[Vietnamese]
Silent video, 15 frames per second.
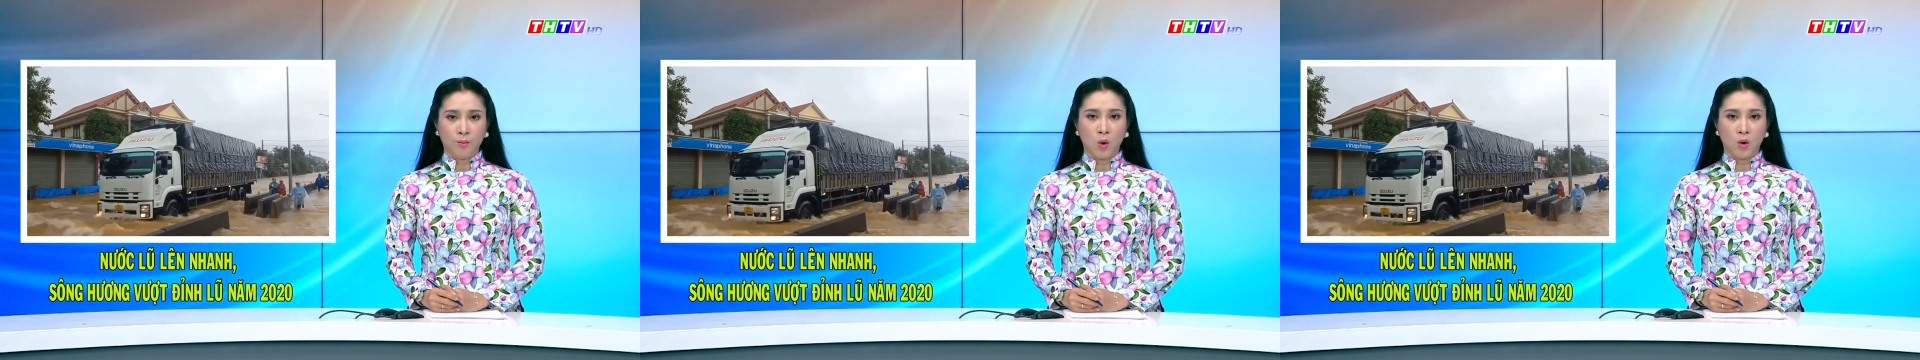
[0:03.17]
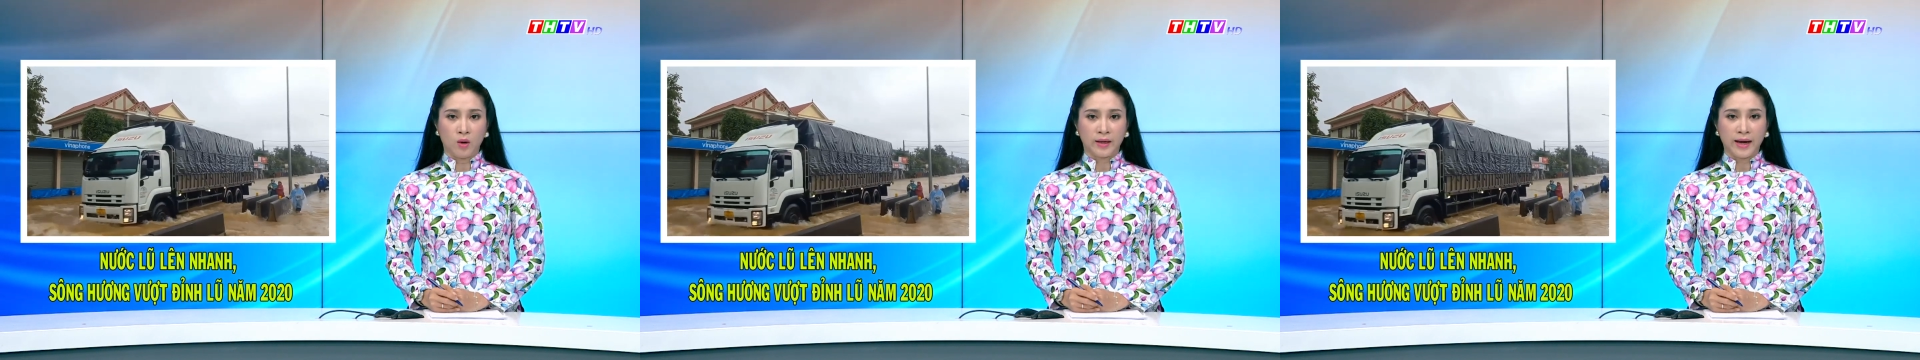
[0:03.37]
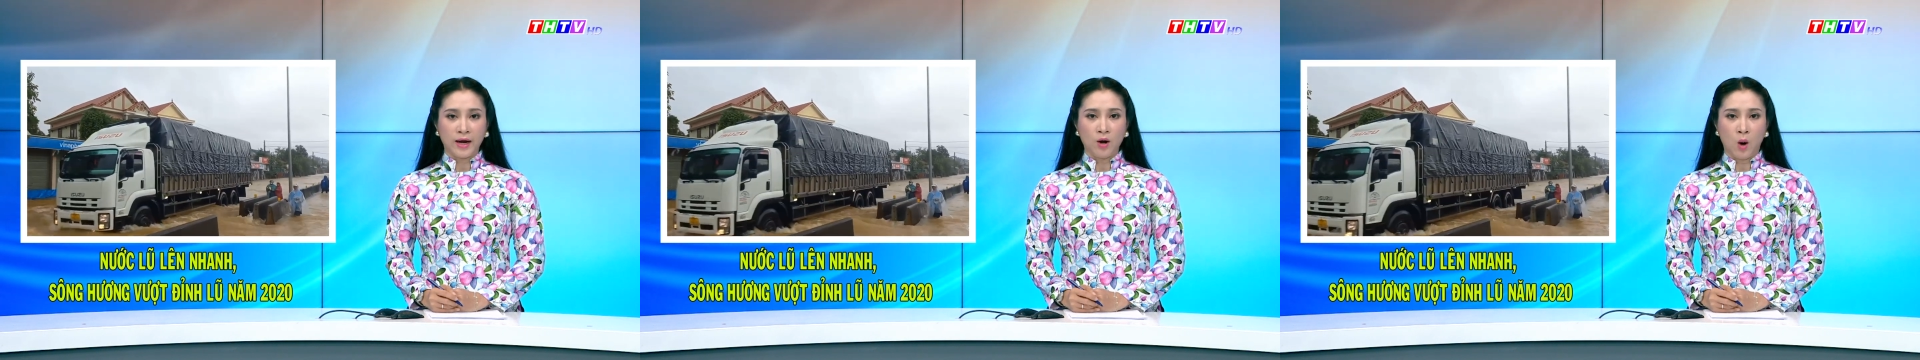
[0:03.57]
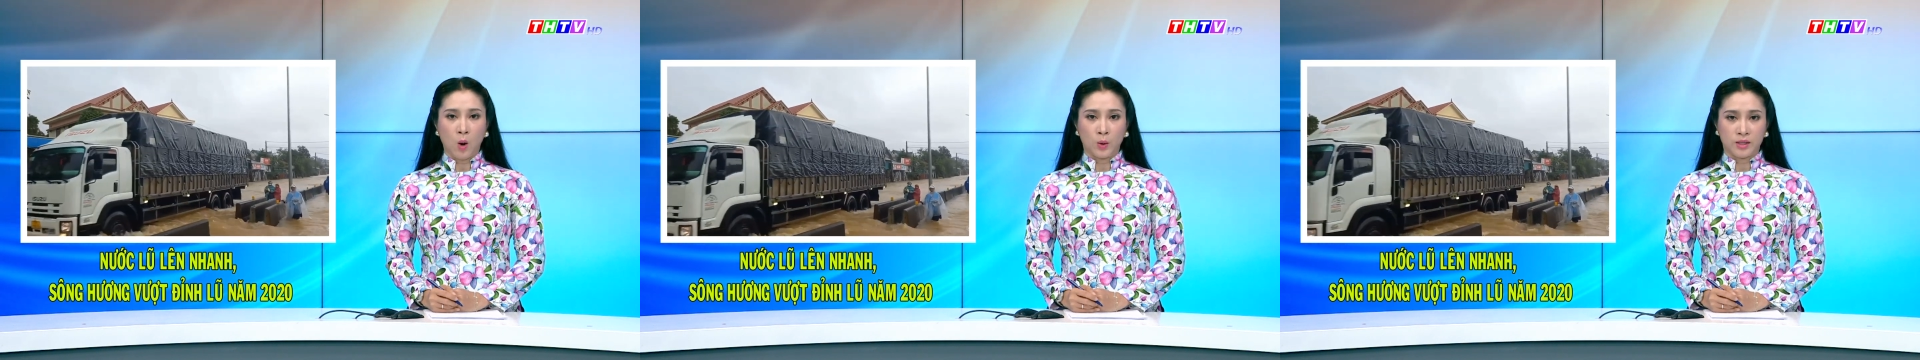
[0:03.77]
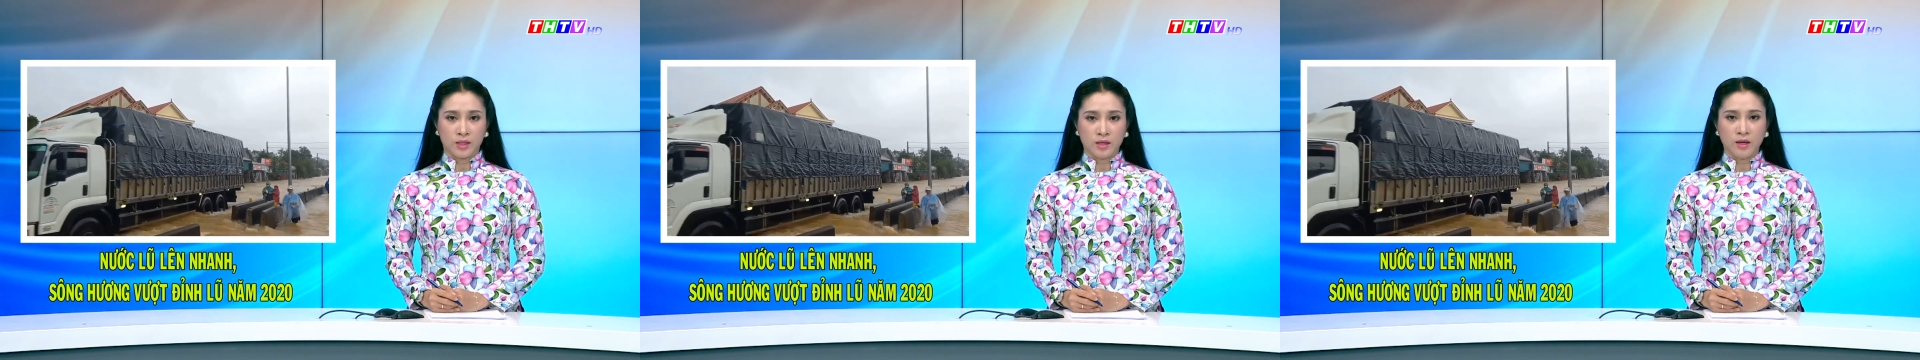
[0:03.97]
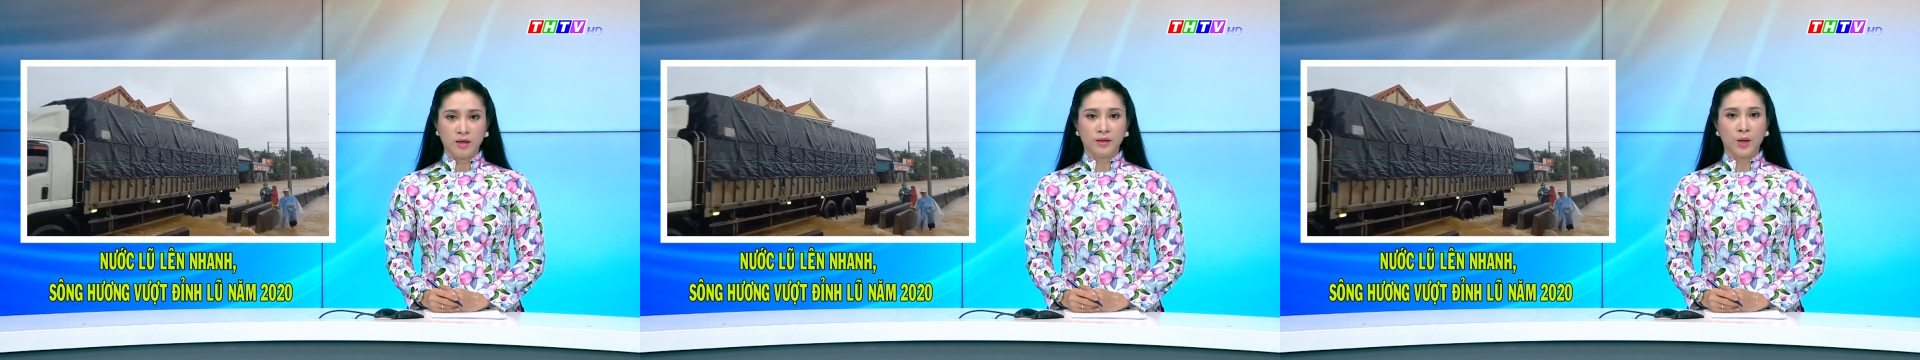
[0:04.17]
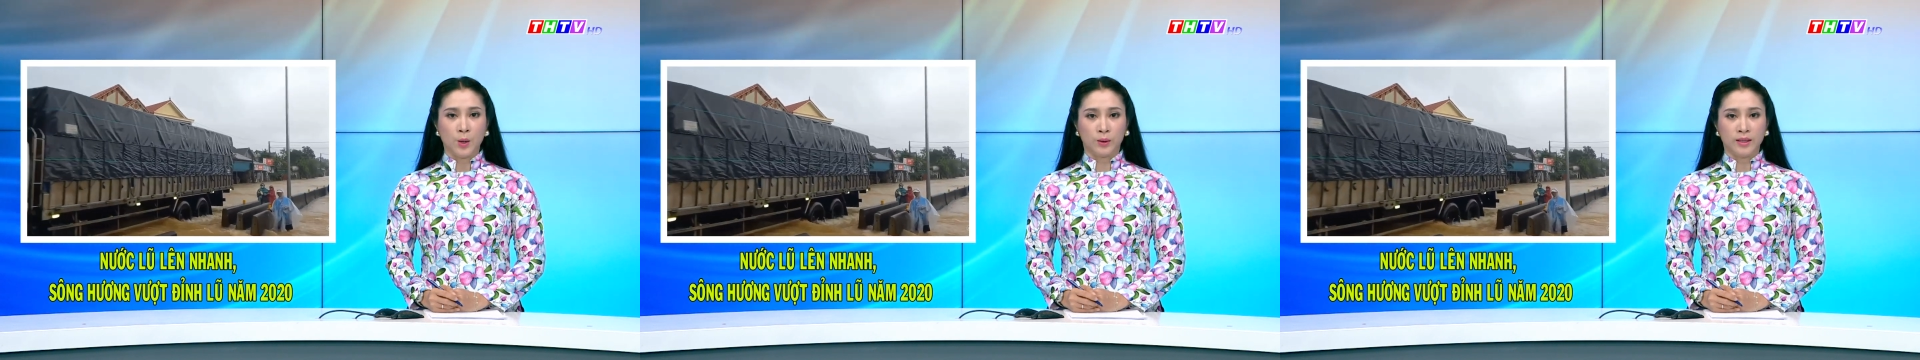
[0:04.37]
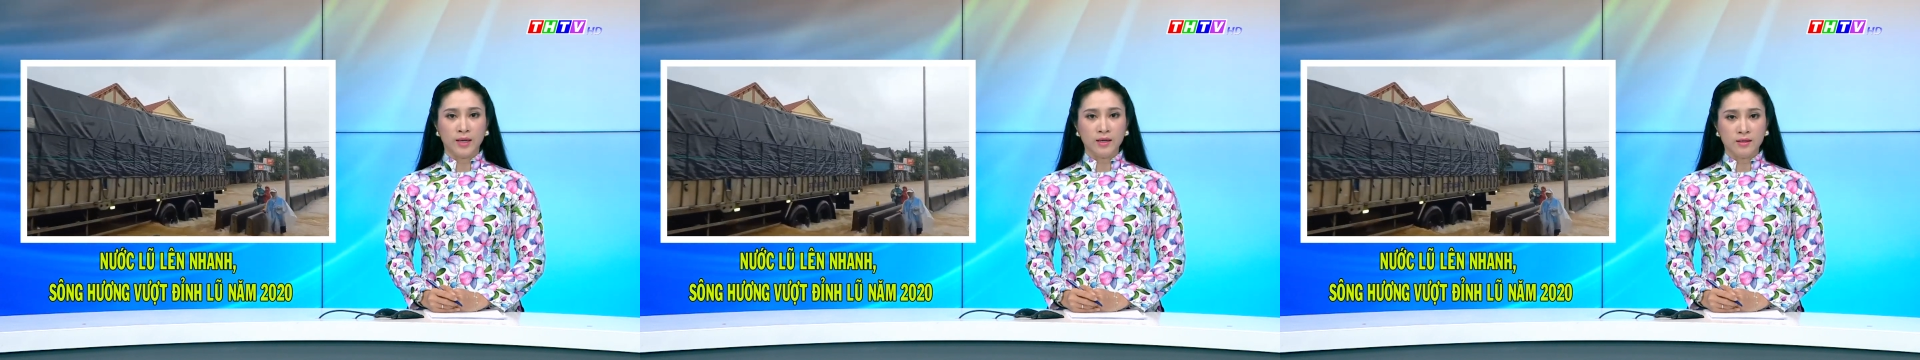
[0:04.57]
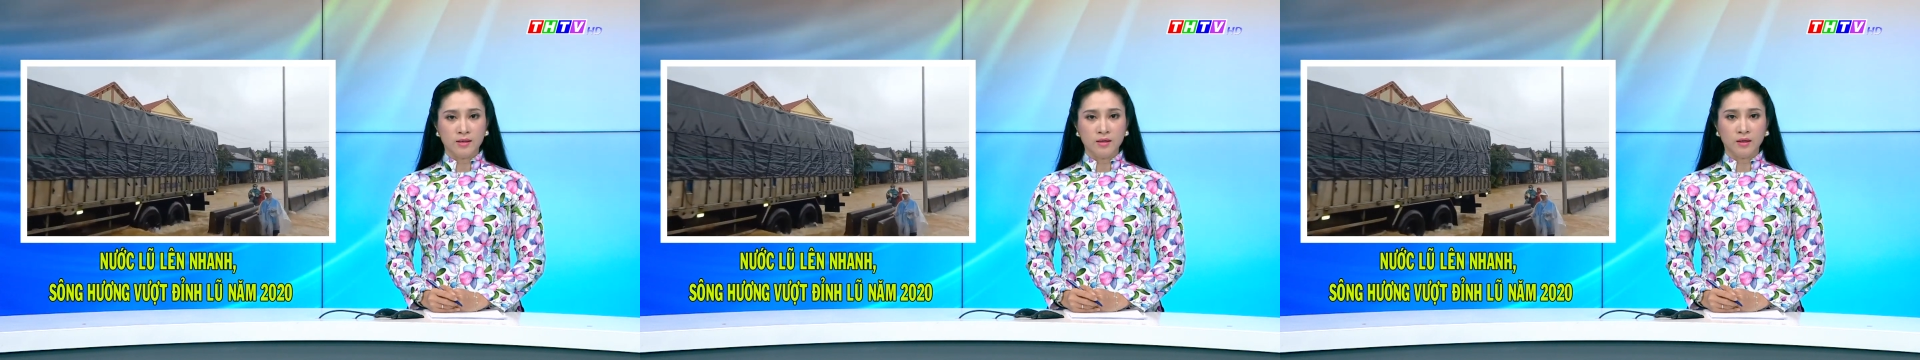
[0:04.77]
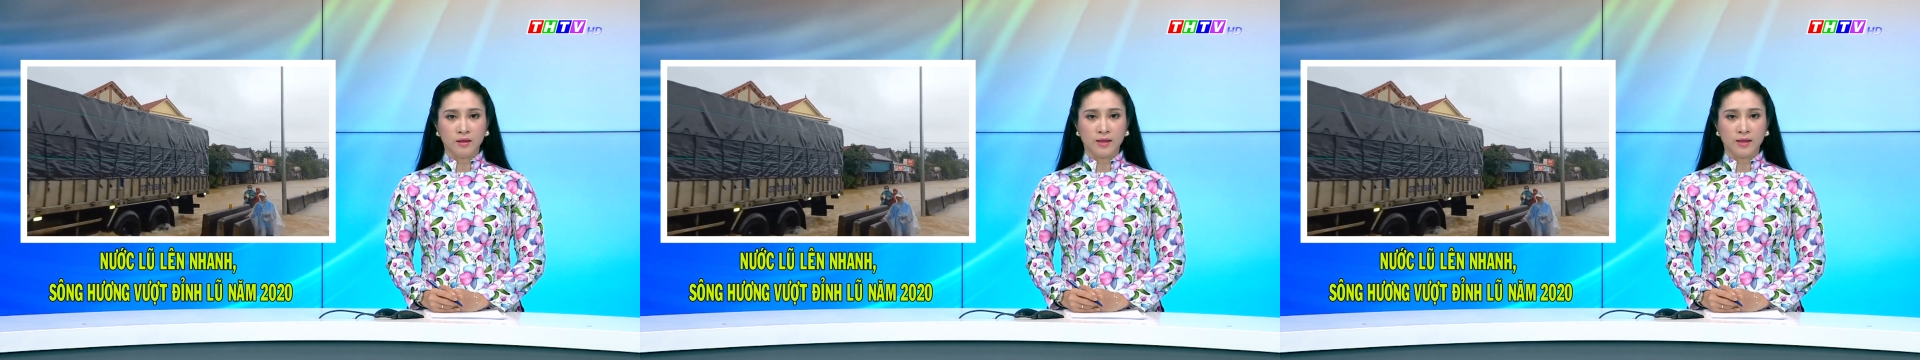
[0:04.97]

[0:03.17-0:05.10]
buộc các hồ chứa điều tiết nước